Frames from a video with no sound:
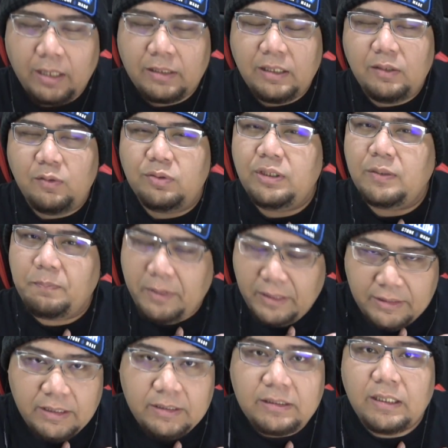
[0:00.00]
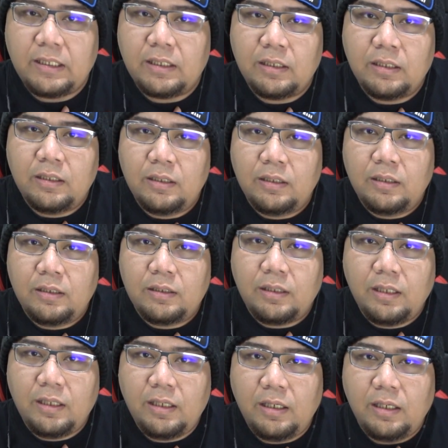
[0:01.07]
อันนี้รู้สึกผิดจริง ๆ
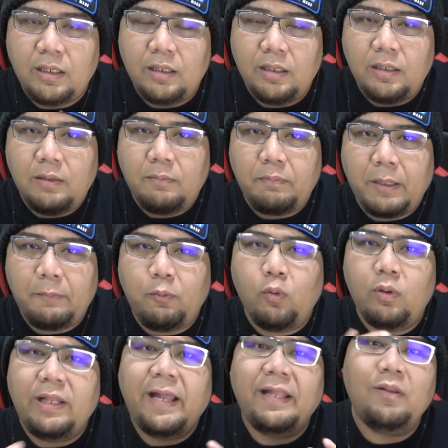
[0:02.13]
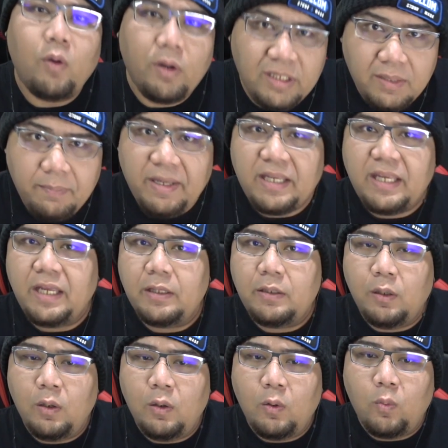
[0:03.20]
ที่ไปพูดเล่นโดยที่ไม่คิด
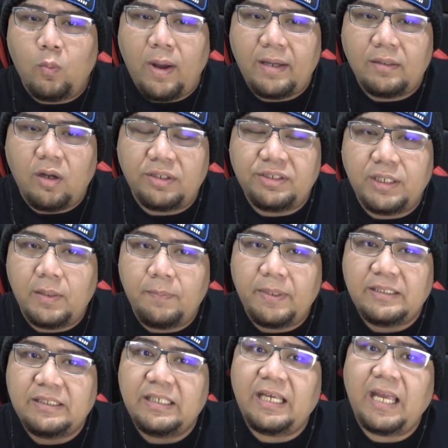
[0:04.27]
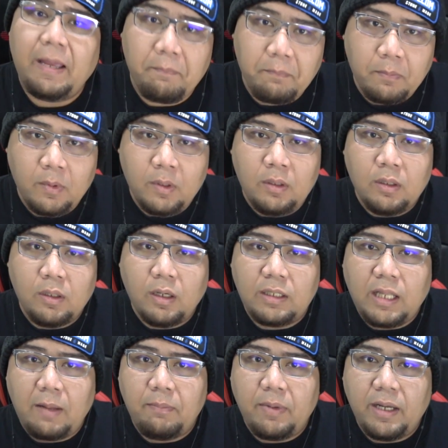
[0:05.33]
ว่าดอยเซอร์เป็น GM ก็
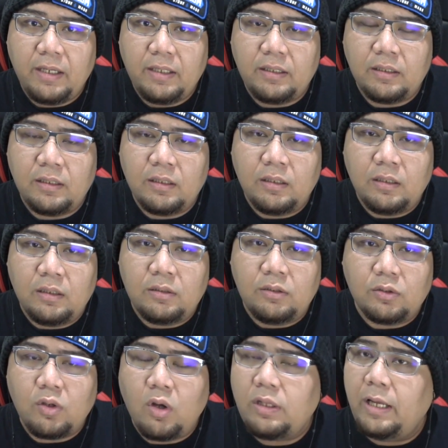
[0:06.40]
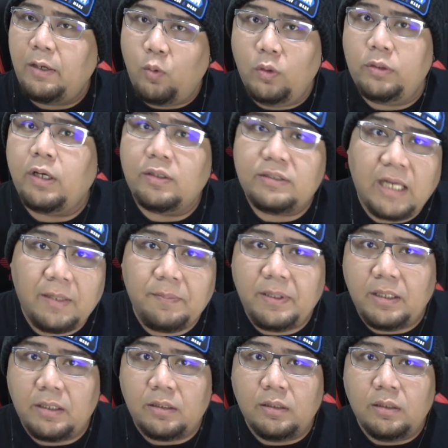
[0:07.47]
ทำให้น้องๆหลายคนเข้าใจ
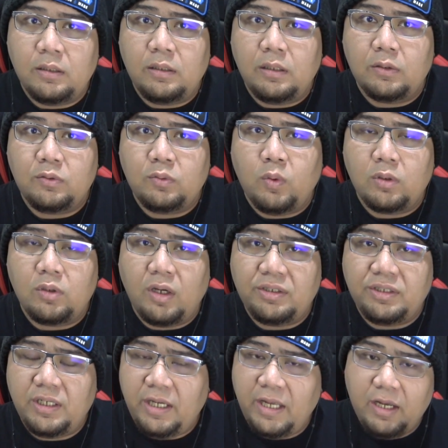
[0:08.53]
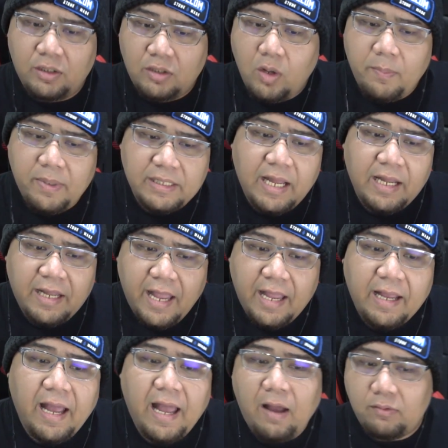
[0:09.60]
ผิด แล้วตัวดอยเซอร์เองก็ต้องมานั่งแก้
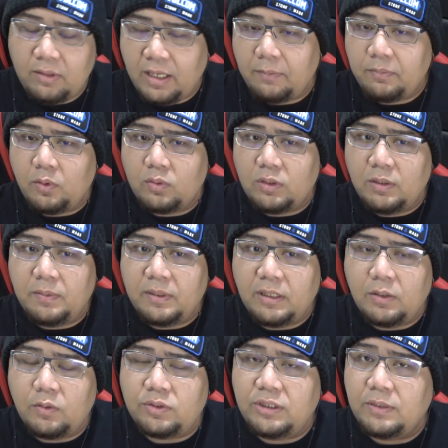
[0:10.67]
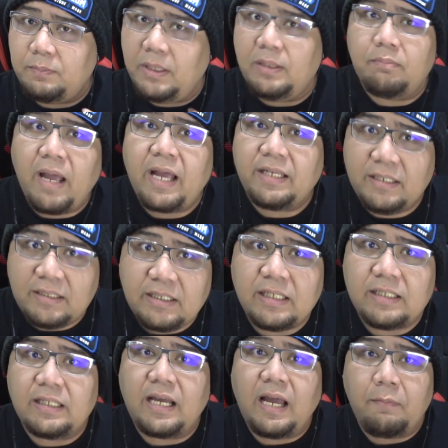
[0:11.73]
ข่าวนะครับตรงนี้ติรู้สึกผิดมากจริ
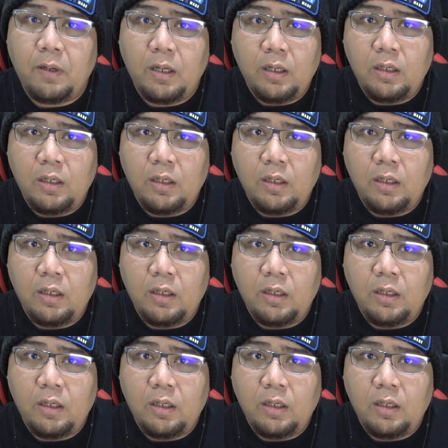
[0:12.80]
งๆนะครับ